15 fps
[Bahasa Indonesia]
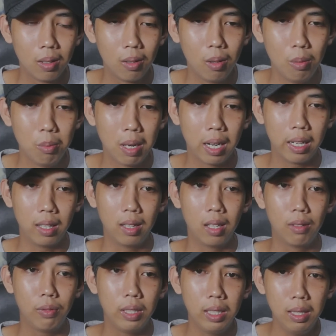Oh my
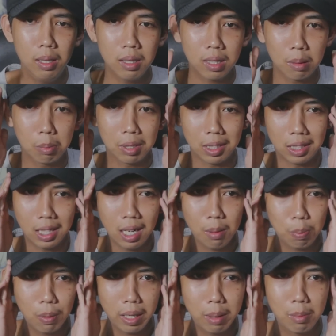love, ini temennya
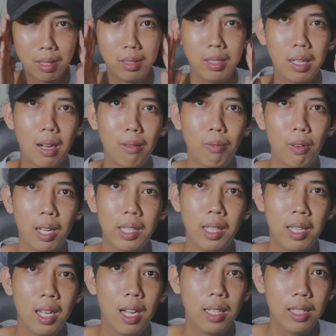apa emang si Rafanya
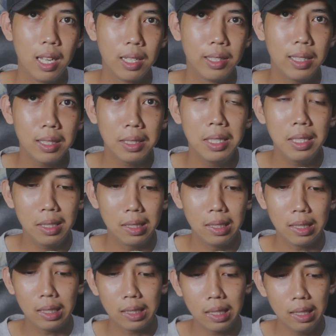ya yang nyekik
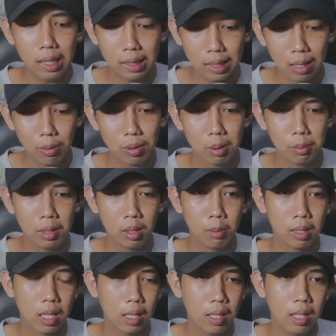nih? Kita nggak tahu
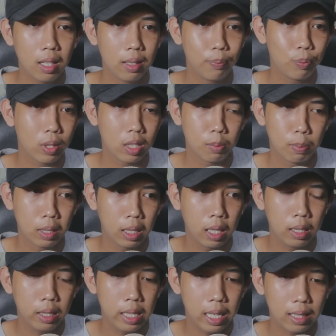teman-teman karena seperti
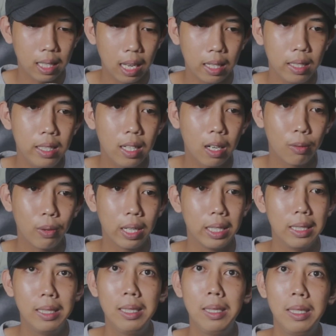yang dilihat tadi Rafa
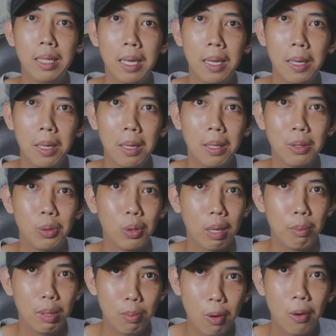ini
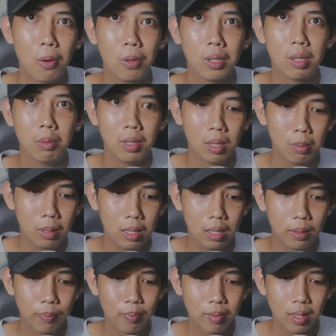suka berbohong teman-teman.
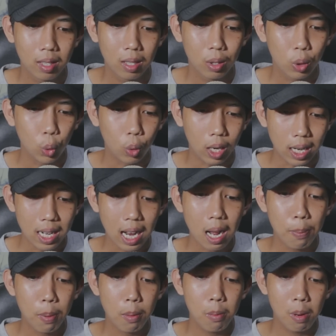Tuh kan
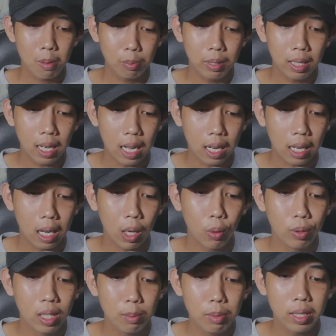apa mama bilang
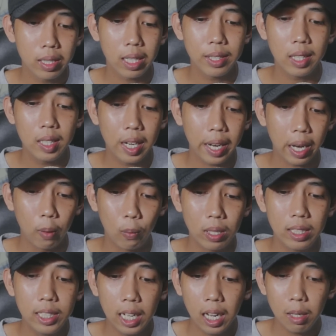kalau nggak bisa jaga
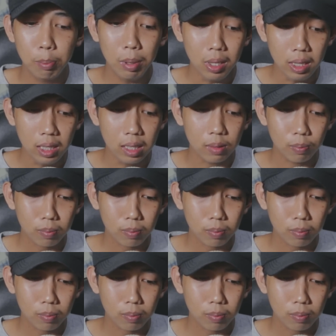hewan jangan beli.